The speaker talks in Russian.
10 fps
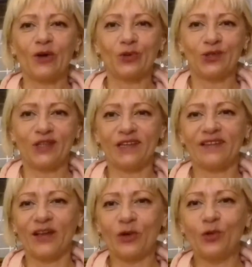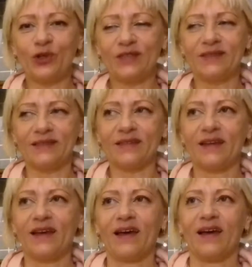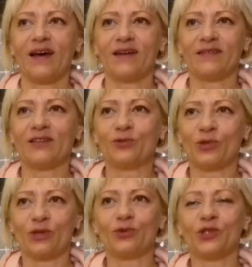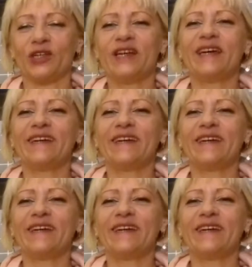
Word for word: куски этой курицы, э, которая уже